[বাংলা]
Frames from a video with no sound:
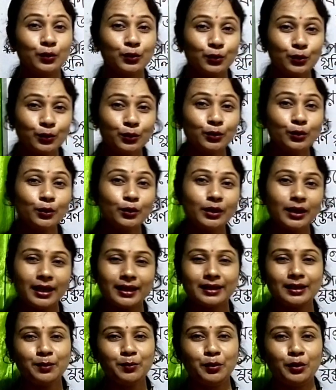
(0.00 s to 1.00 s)
সুন্দর
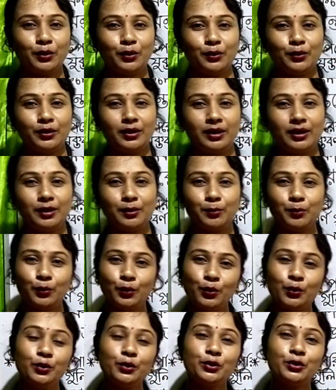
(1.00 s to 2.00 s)
একটা বর্ণনা
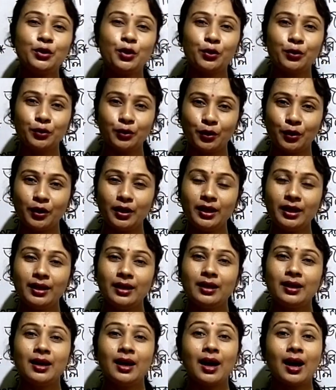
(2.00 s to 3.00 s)
ভোর যখন হয়
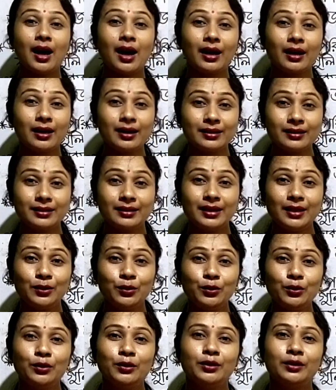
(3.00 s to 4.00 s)
আকাশ যেন
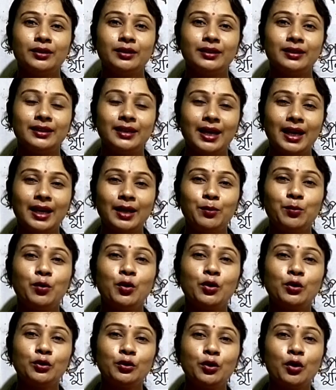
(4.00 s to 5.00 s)

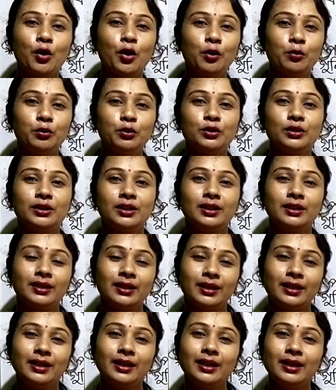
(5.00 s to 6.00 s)
ধ্যানমগ্ন অবস্থা
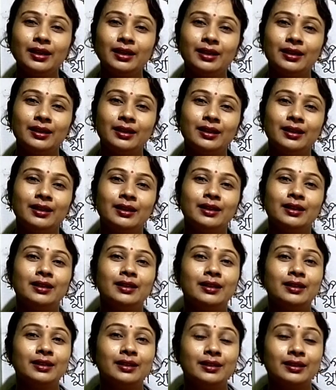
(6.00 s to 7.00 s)
থেকে
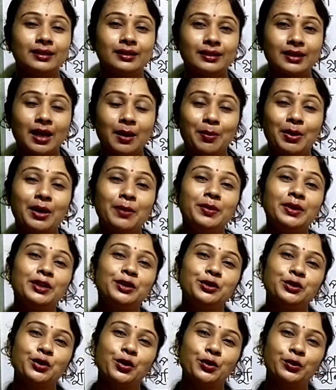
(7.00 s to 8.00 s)
স্বাভাবিক
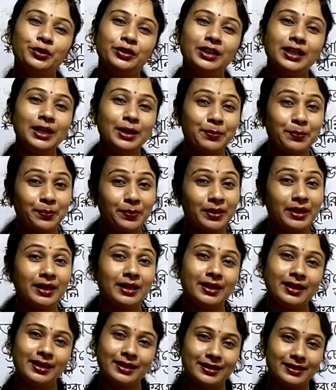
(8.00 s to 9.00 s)
জগতে
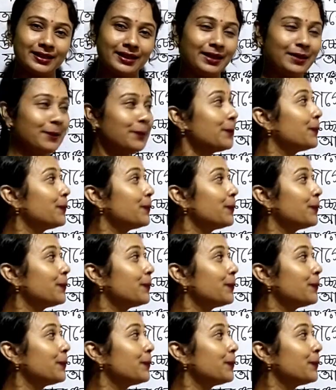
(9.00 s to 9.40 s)
ফিরে আসে